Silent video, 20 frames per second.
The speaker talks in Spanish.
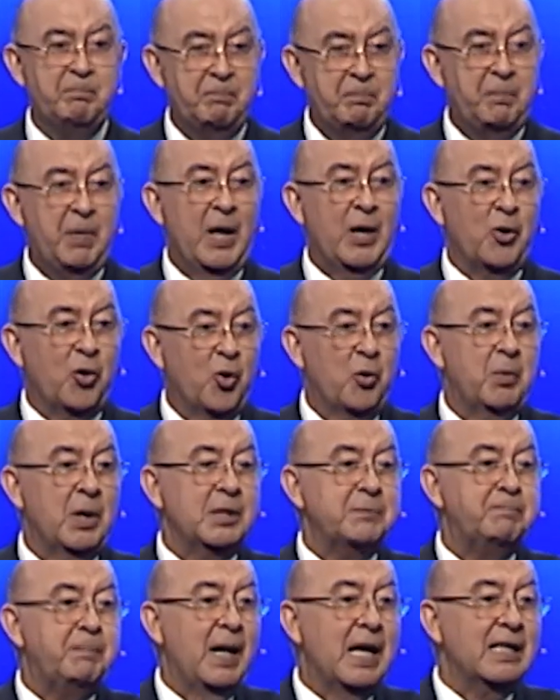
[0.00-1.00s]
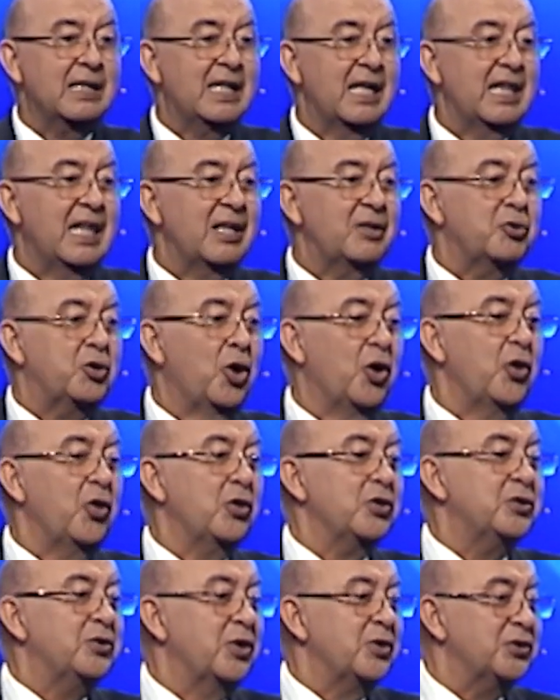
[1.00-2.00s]
pero como es parte de
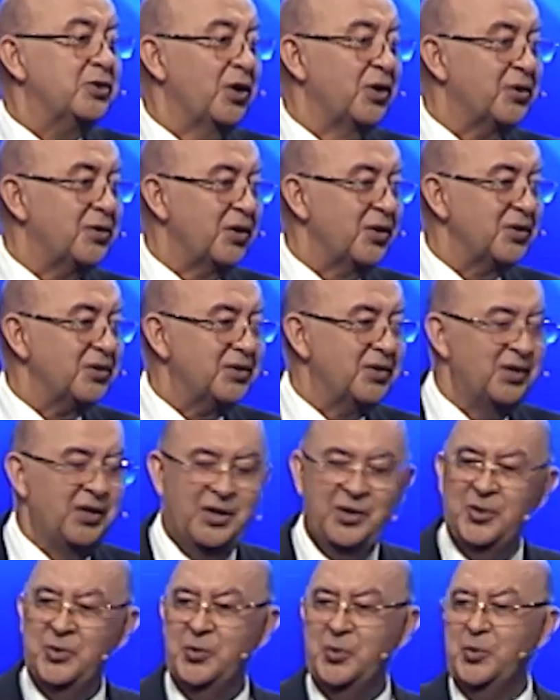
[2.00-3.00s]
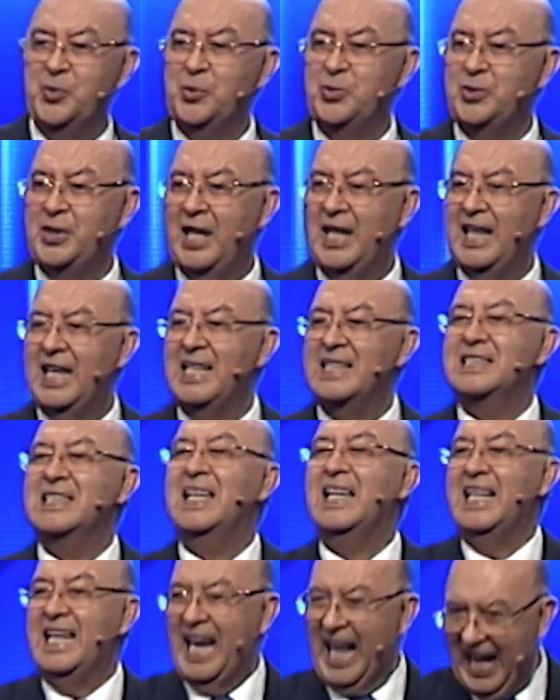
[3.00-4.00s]
todos nosotros, usted
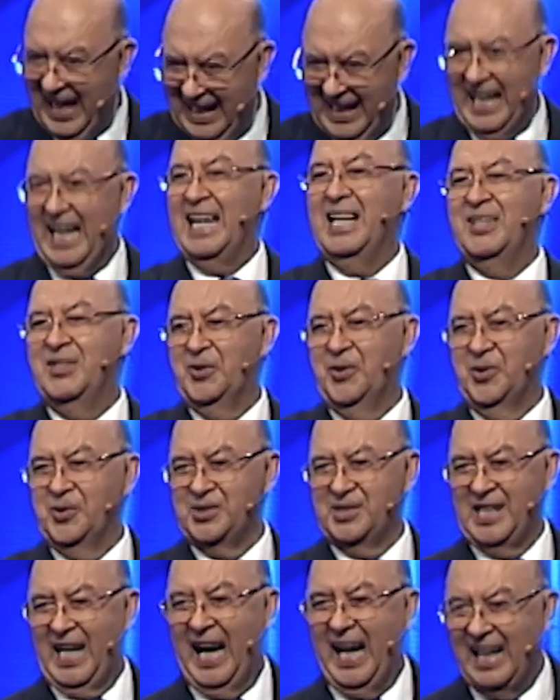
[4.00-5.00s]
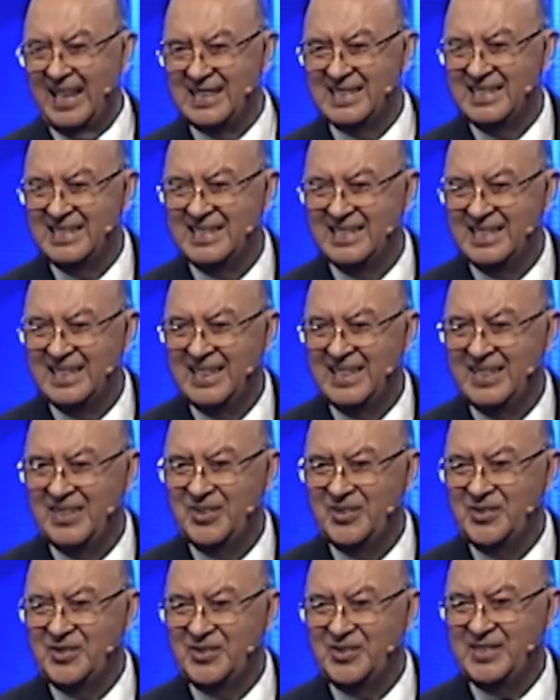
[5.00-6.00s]
es la gran cosa.
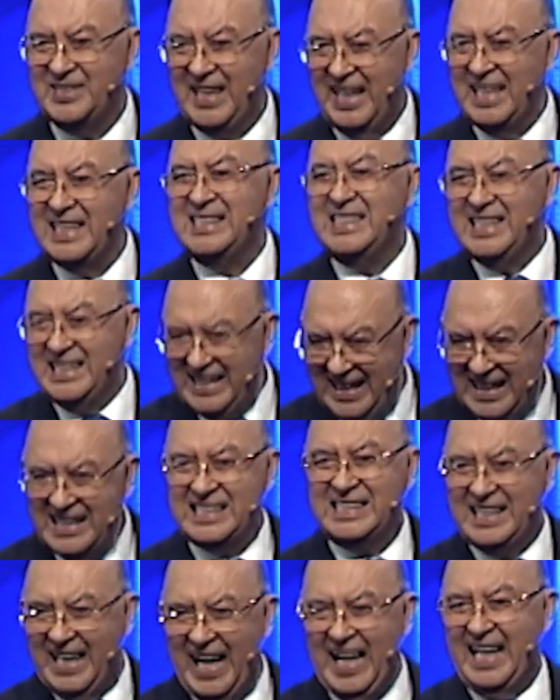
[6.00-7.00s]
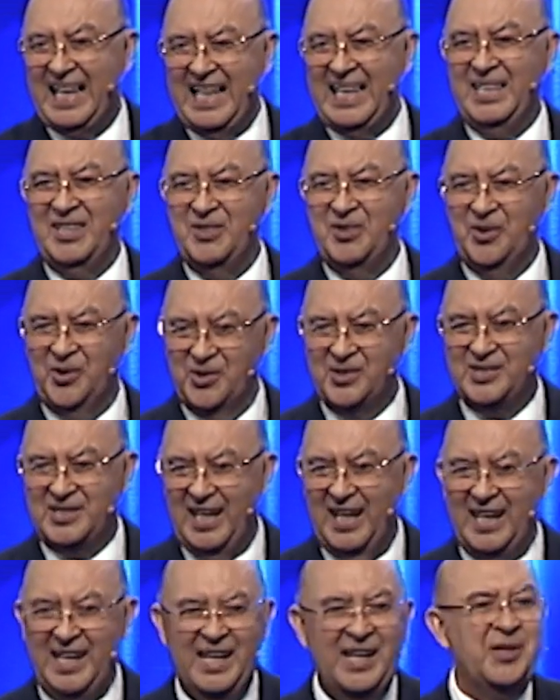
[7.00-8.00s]
Usted sí es la gran
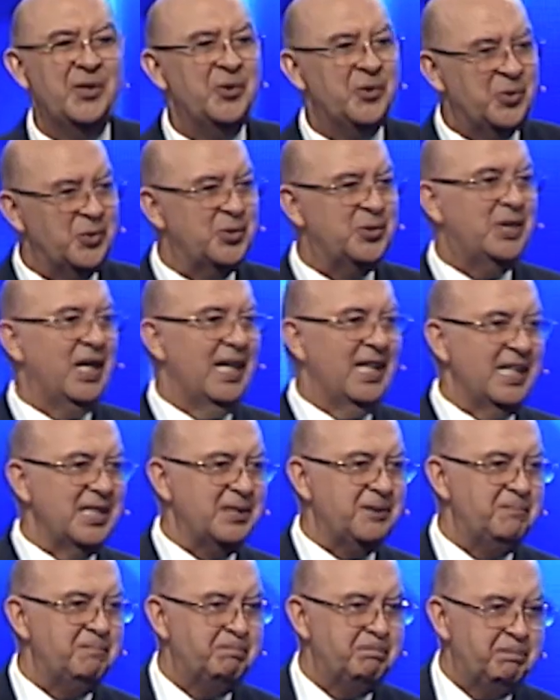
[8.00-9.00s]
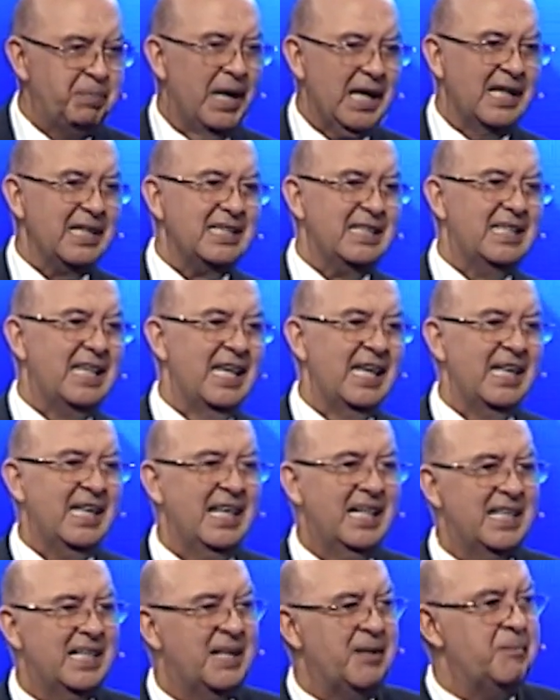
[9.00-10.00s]
cosa. Usted es parte
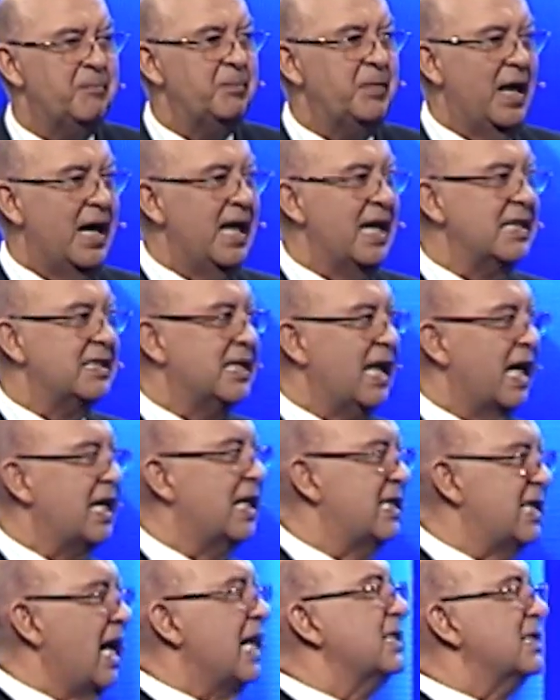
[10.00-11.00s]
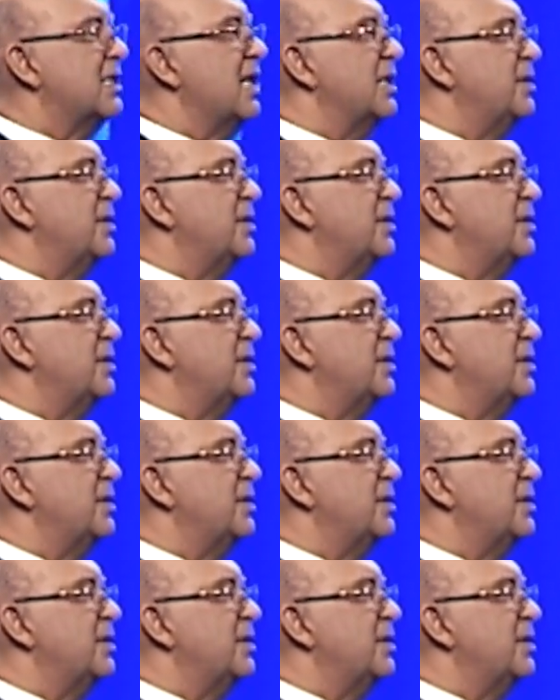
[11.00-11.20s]
de esa casa